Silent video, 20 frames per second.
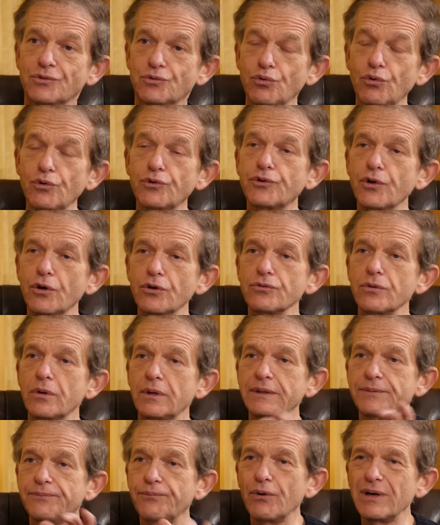Tout le temps,
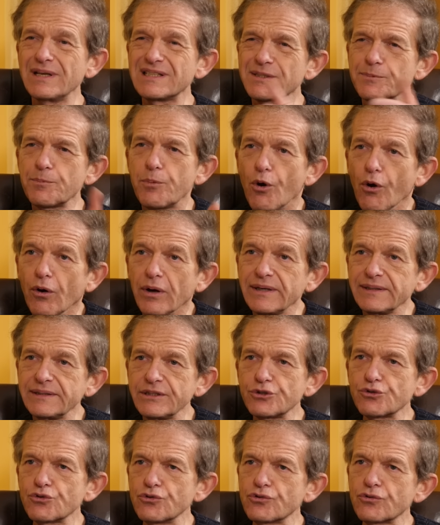il faut explorer
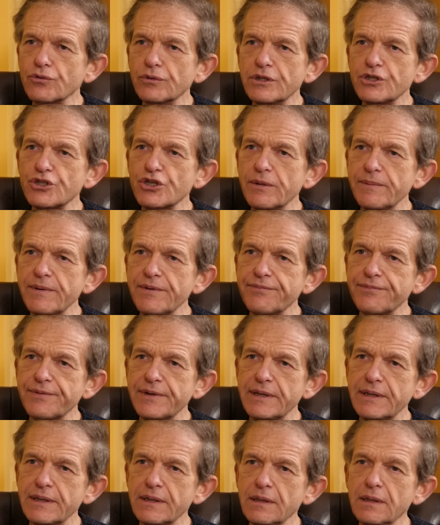des choses qu'on n'a jamais
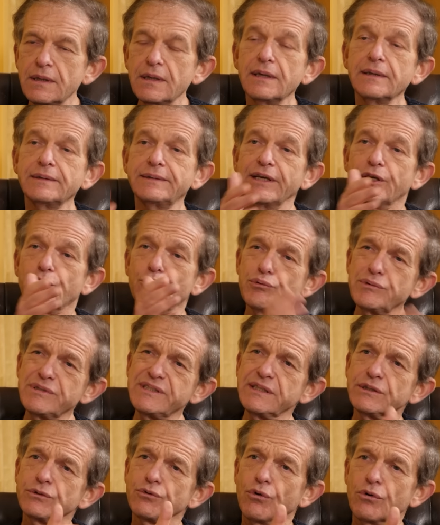fait, des
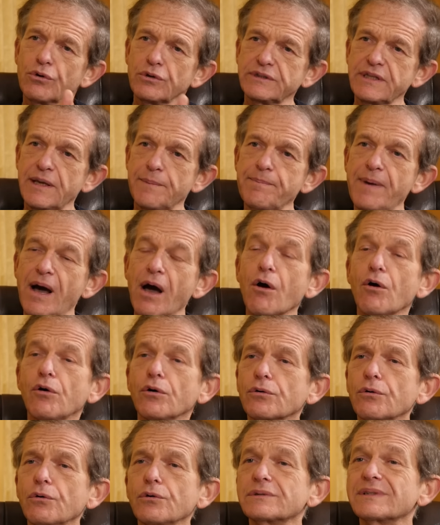cuisines qu'on connaît pas,
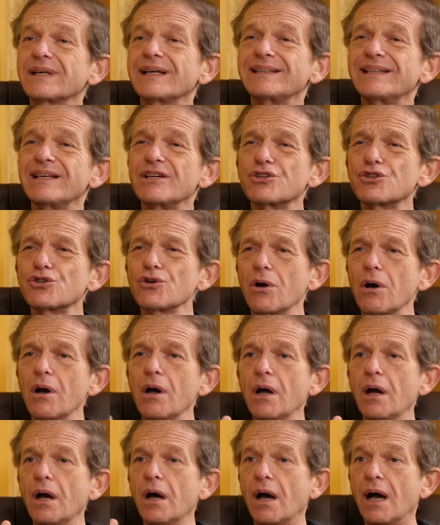rencontrer des gens
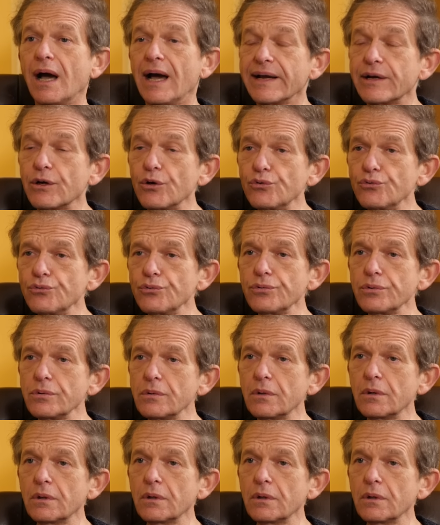inconnus,